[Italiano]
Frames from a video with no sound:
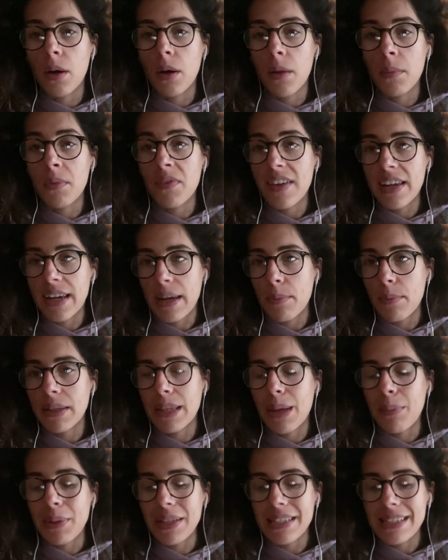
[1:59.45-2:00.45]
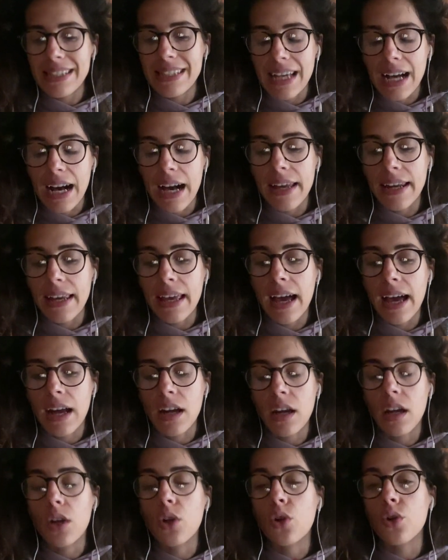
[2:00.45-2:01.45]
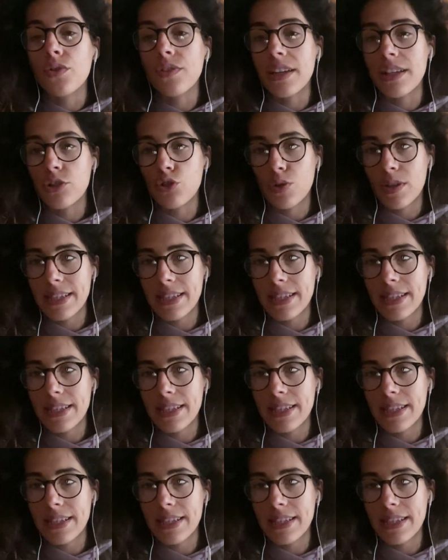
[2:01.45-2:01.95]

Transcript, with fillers: eh, mi verrebbe da pensare al contesto